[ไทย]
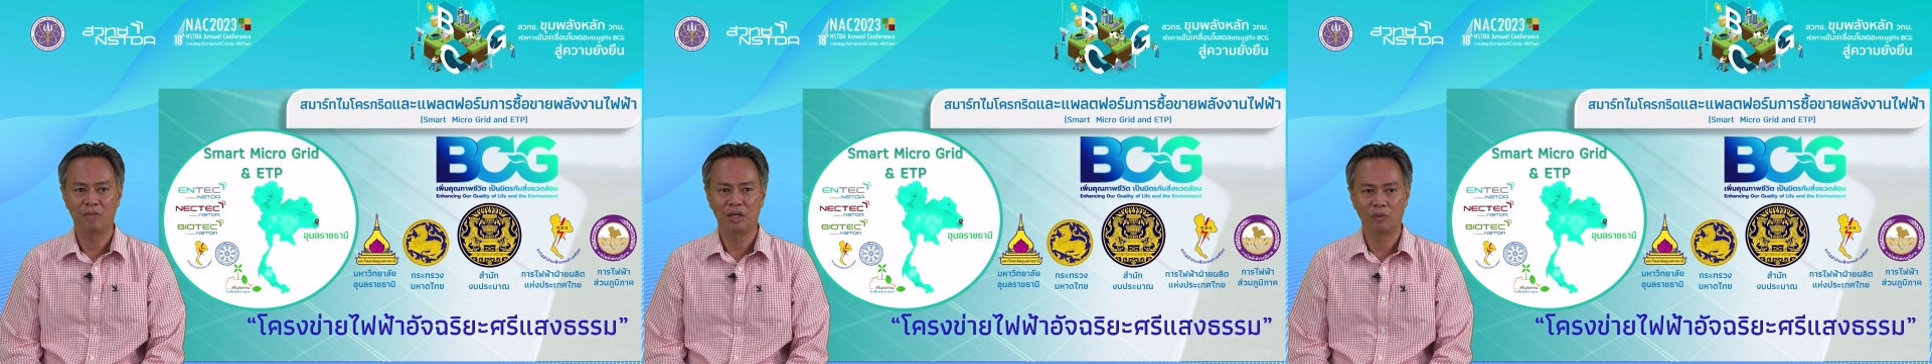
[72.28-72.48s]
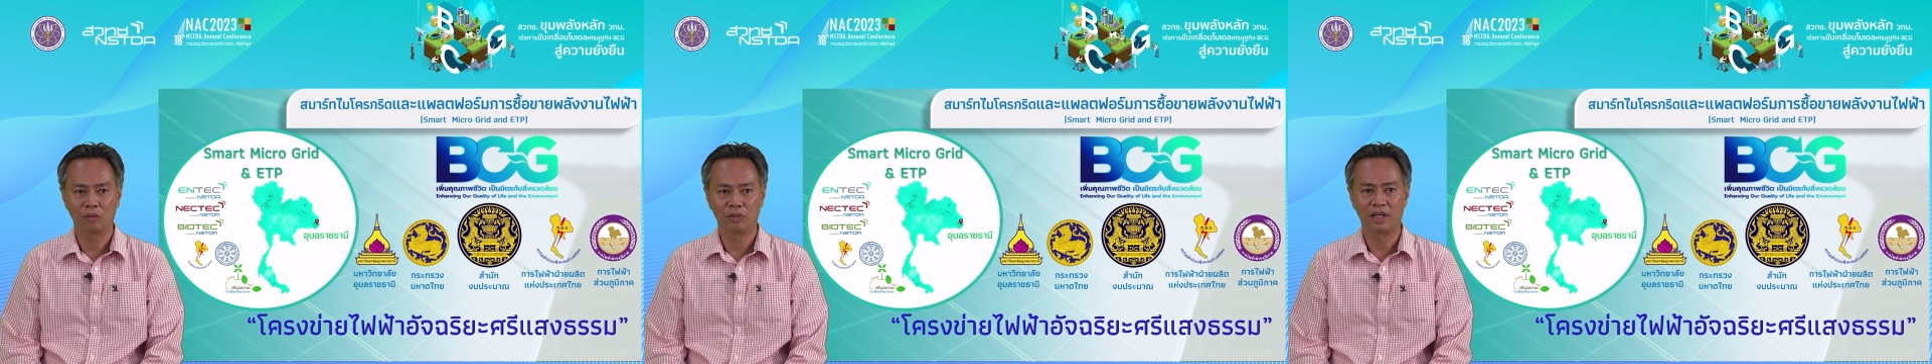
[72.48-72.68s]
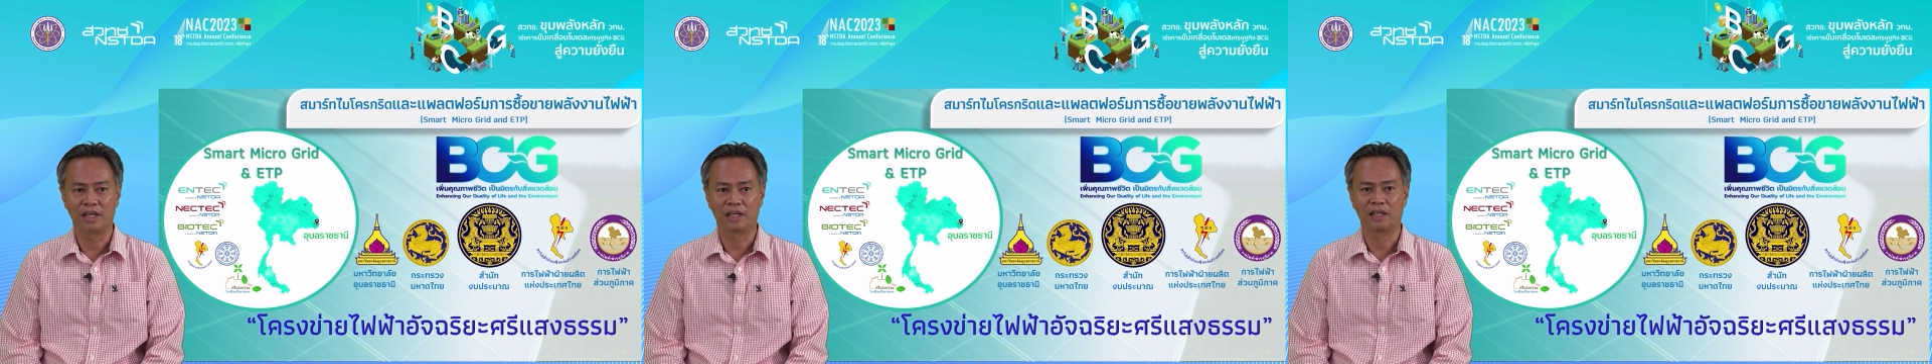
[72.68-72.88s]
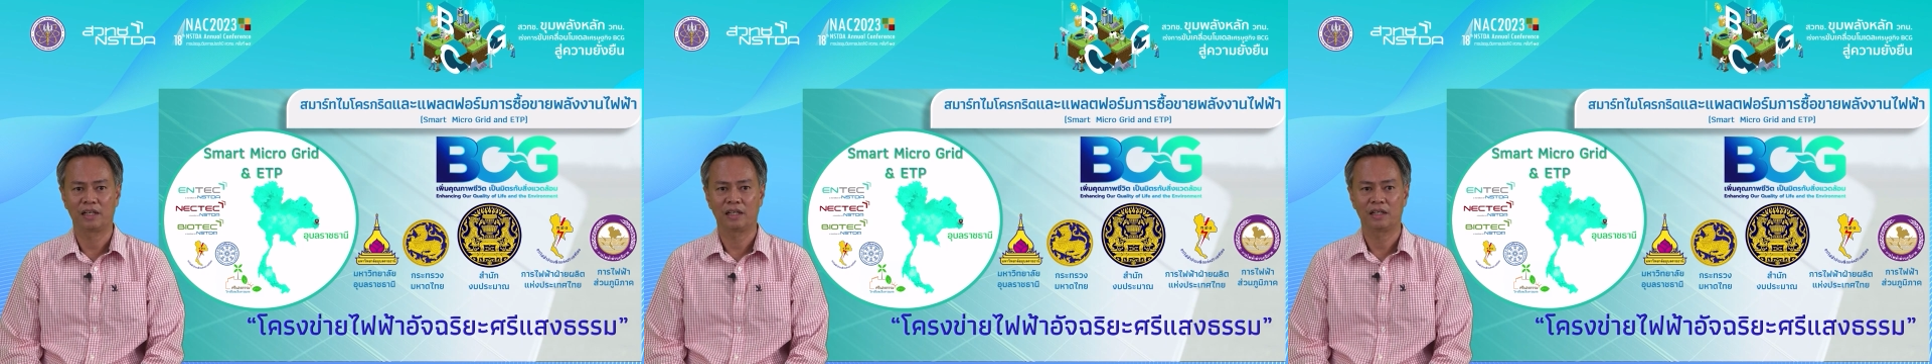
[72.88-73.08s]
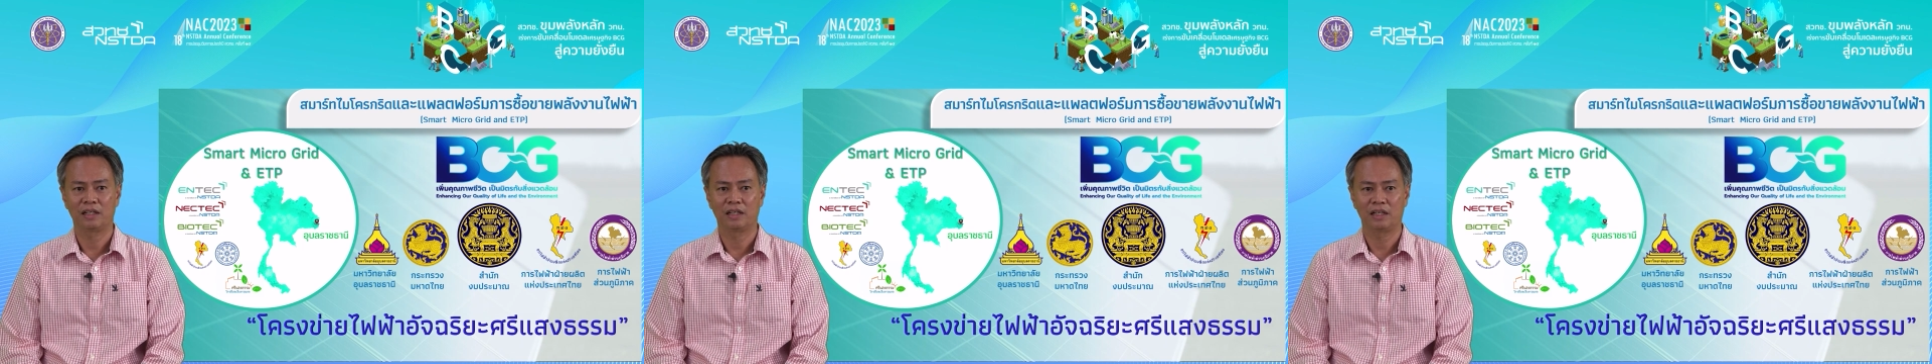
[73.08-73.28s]
Biotech
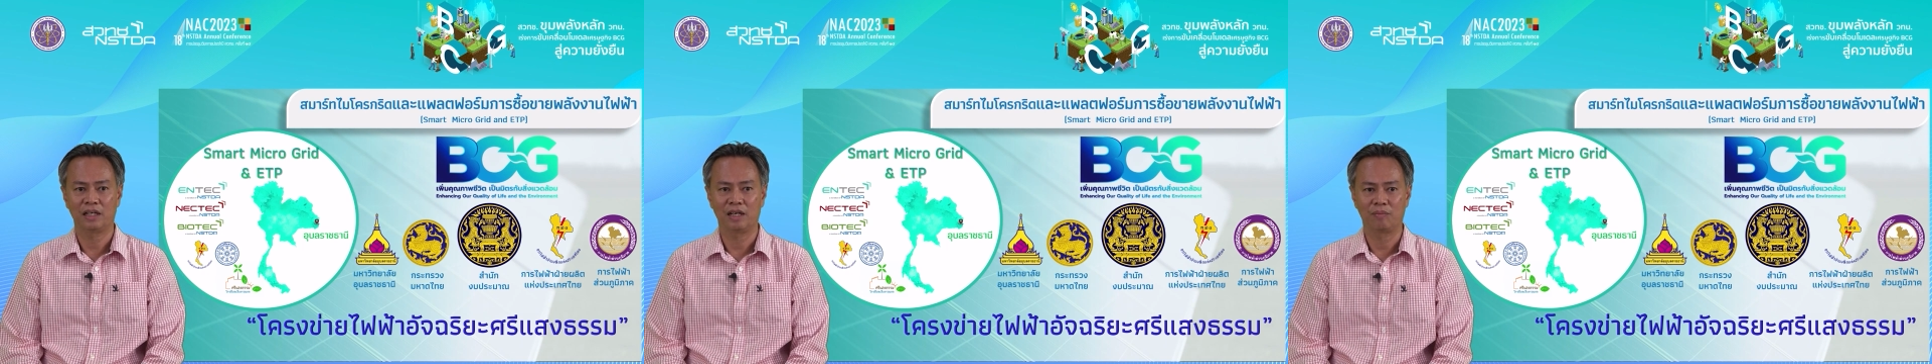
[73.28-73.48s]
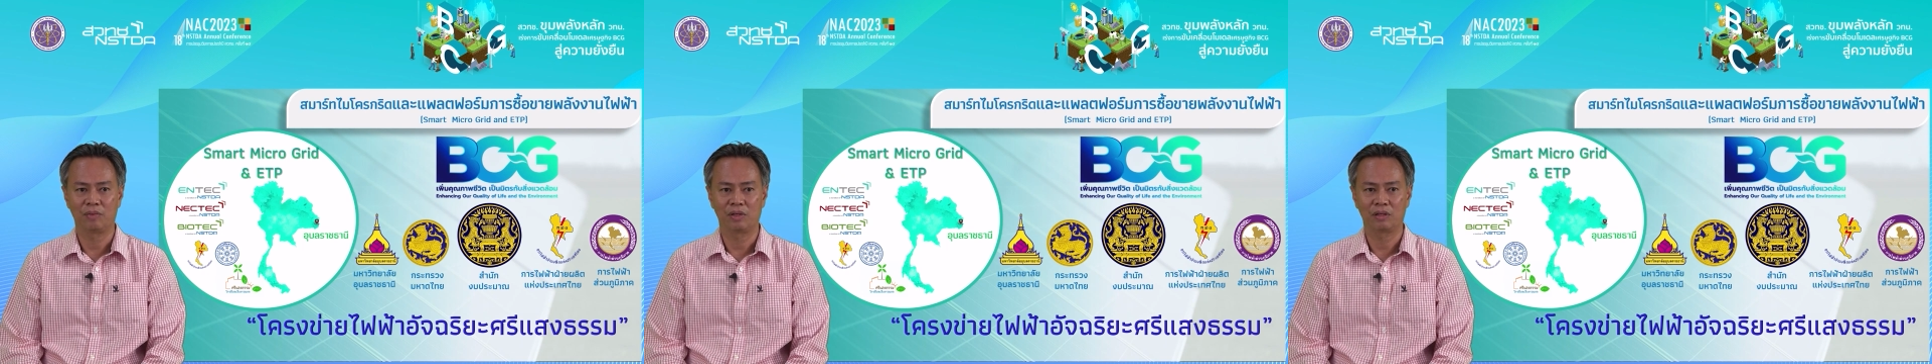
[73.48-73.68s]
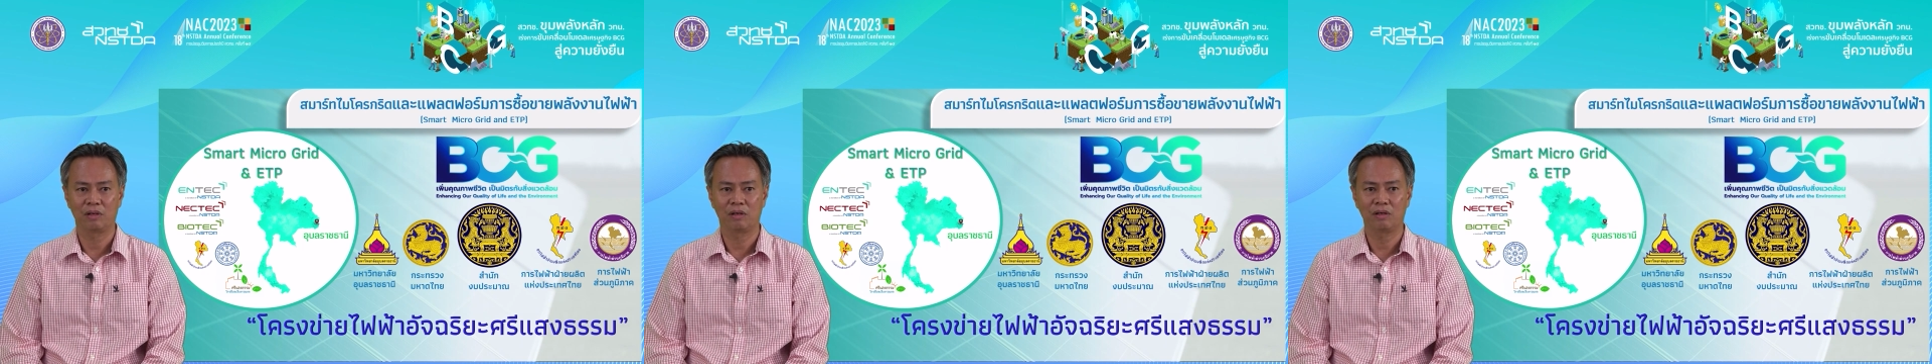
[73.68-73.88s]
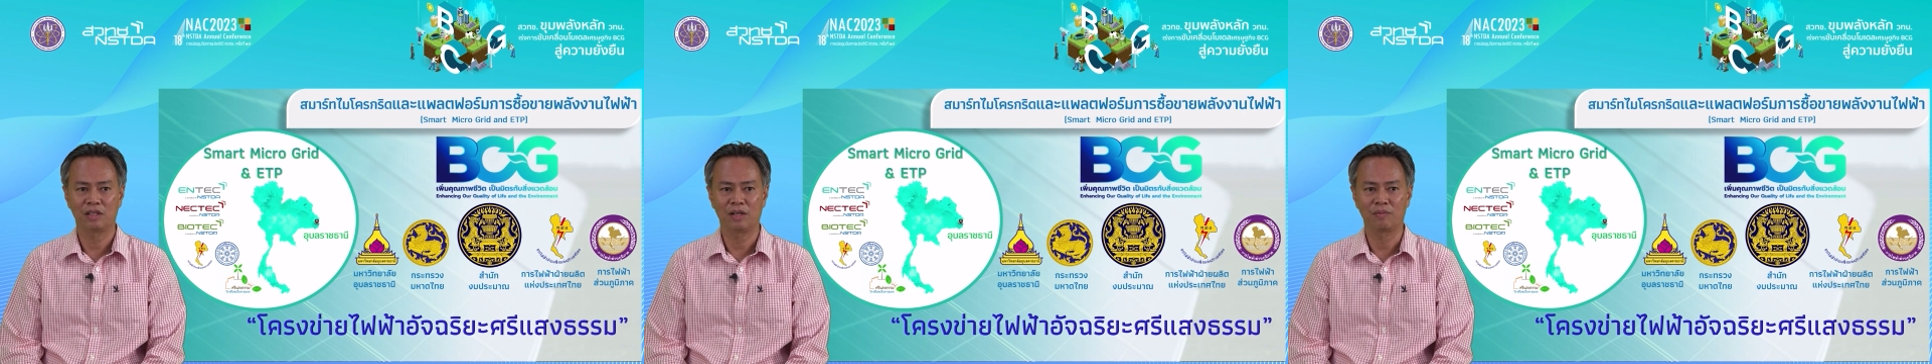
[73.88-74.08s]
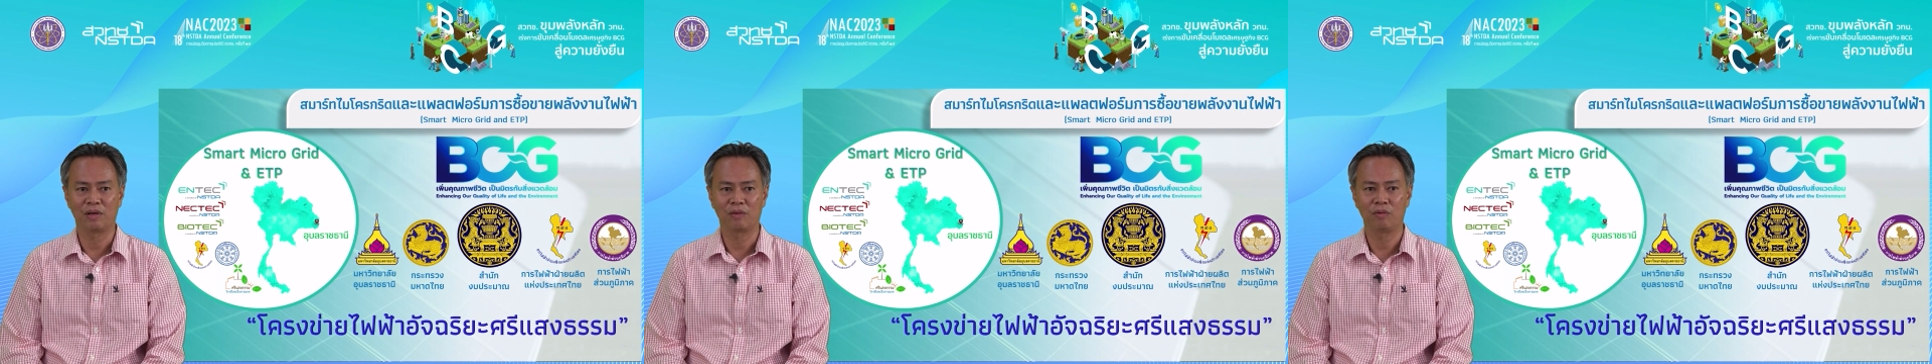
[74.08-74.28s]
นะครับแล้วก็
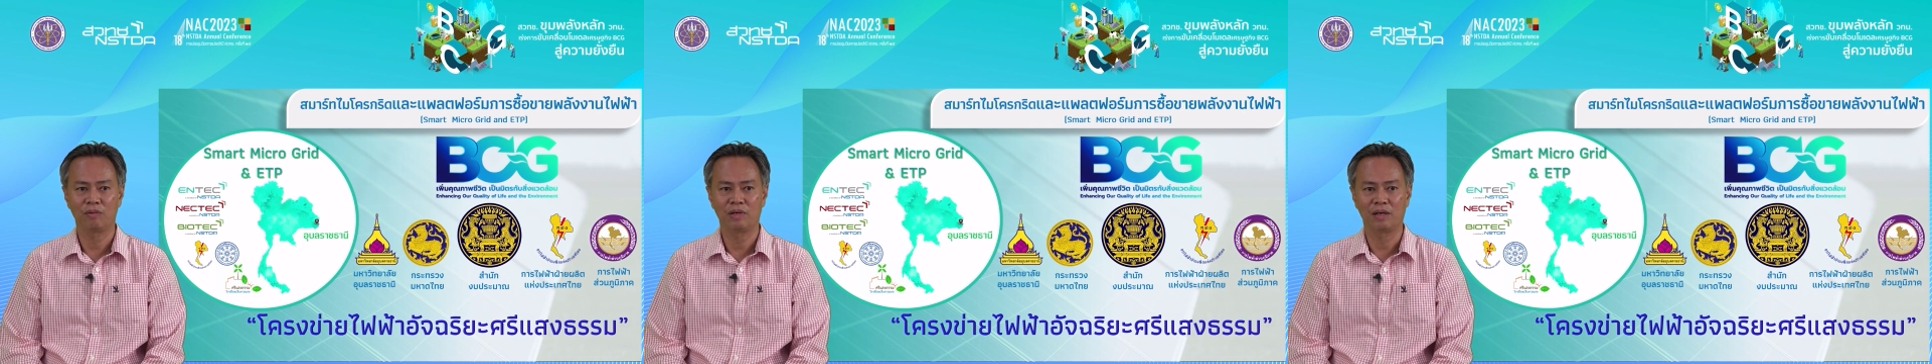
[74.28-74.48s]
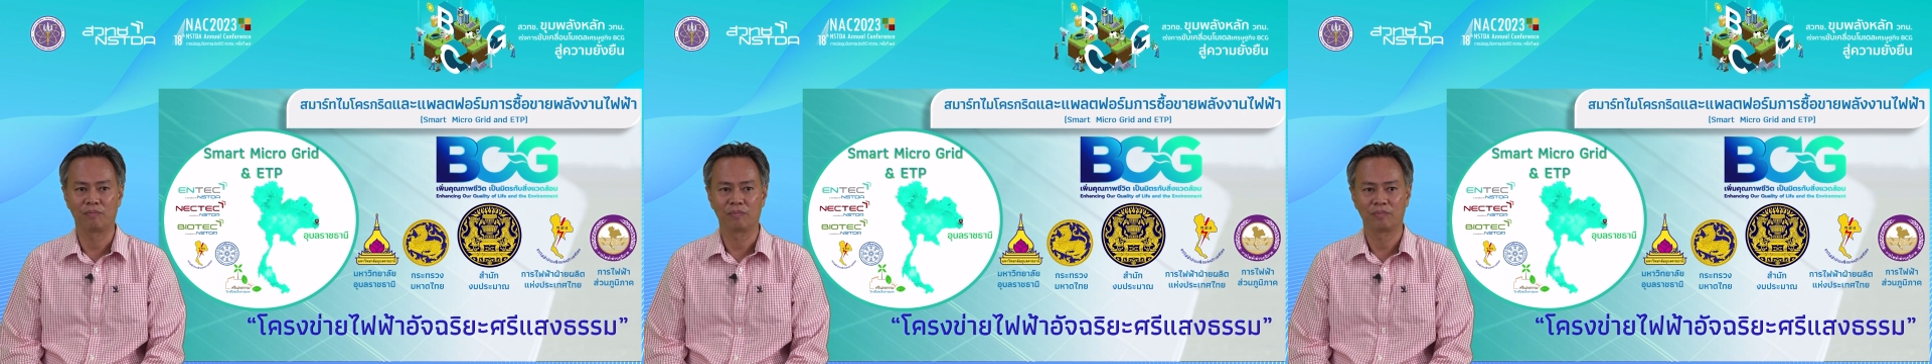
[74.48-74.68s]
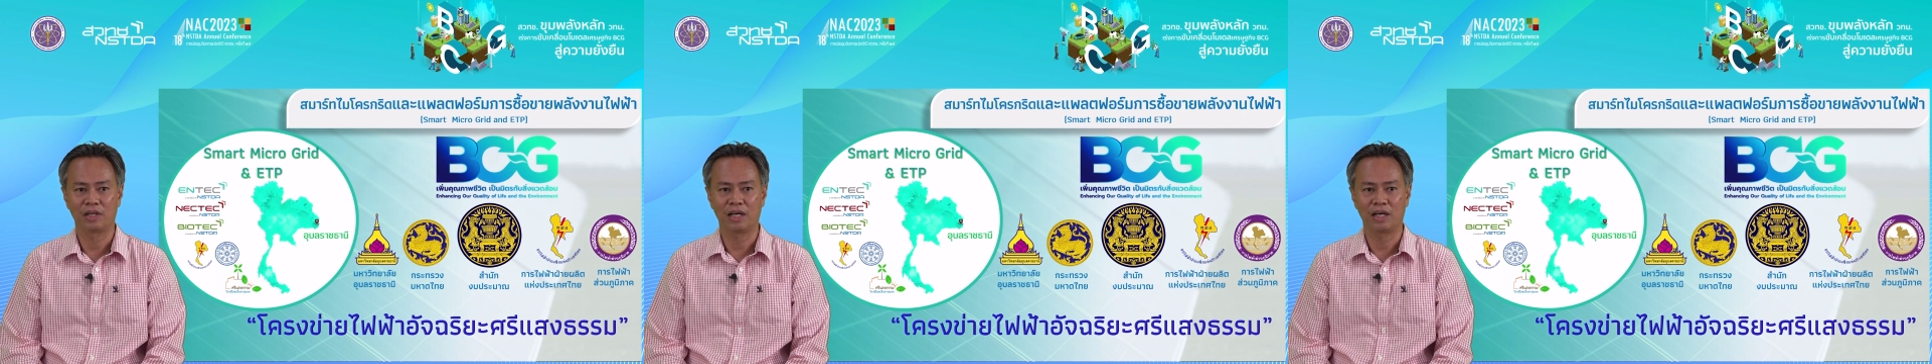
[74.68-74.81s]
ทำงานร่วมกับ